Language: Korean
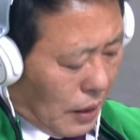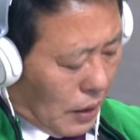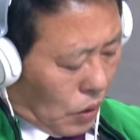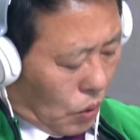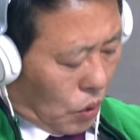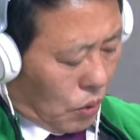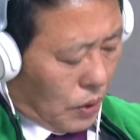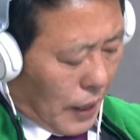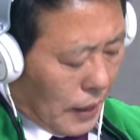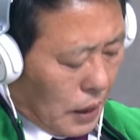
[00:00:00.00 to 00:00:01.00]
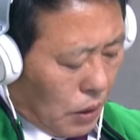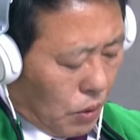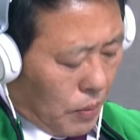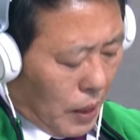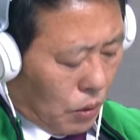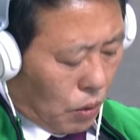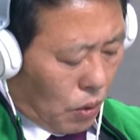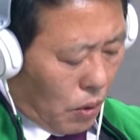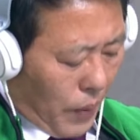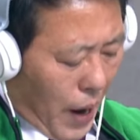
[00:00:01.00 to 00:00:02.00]
서초구는 양재동
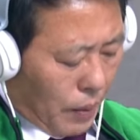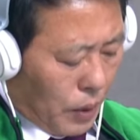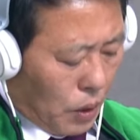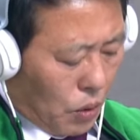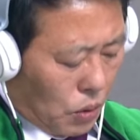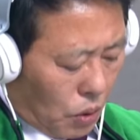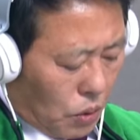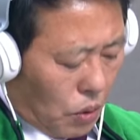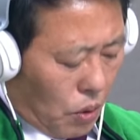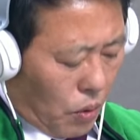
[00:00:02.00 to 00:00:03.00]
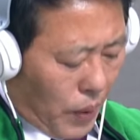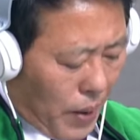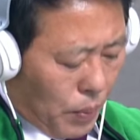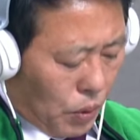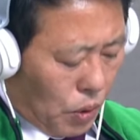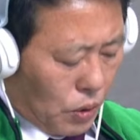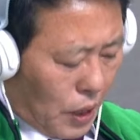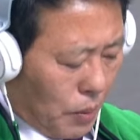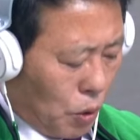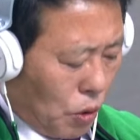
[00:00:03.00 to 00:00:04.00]
말고도 방배동, 서초동, 반포동,
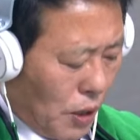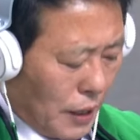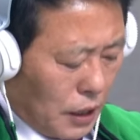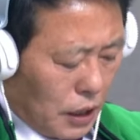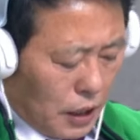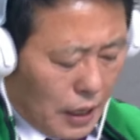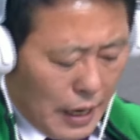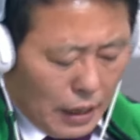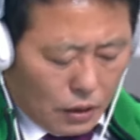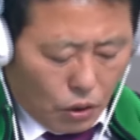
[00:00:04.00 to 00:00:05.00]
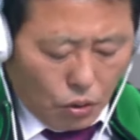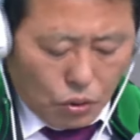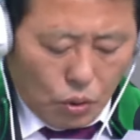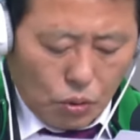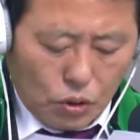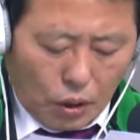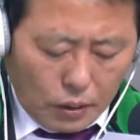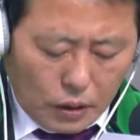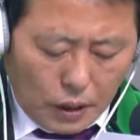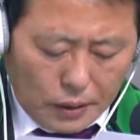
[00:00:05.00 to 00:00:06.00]
잠원동까지 서초구
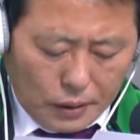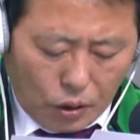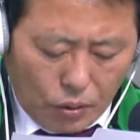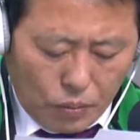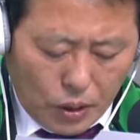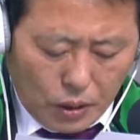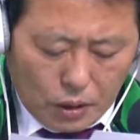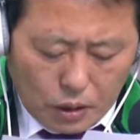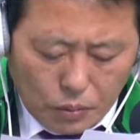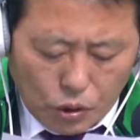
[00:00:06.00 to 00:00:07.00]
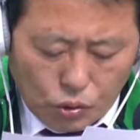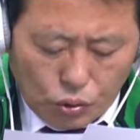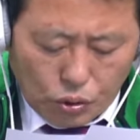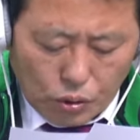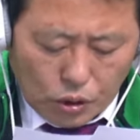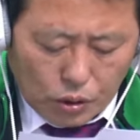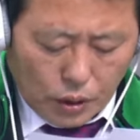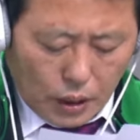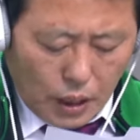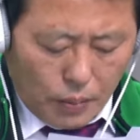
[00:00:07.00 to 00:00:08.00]
전체를 전면 금연구역으로
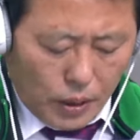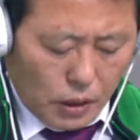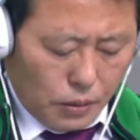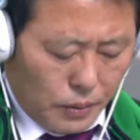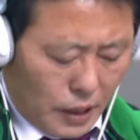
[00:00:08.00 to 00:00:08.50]
지정해 나갈 방침입니다.